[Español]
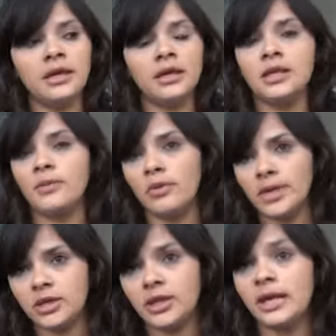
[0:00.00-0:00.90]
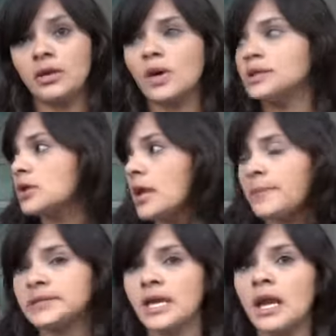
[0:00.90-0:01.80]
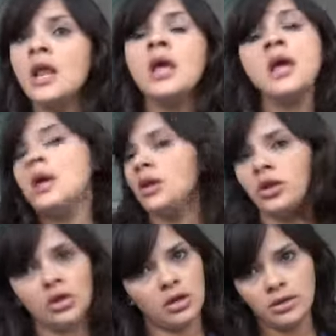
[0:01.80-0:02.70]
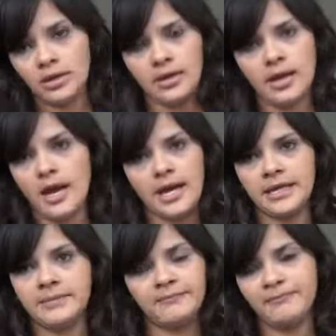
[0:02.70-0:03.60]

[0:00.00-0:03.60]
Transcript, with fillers: en este momento que es la educación especial, no hay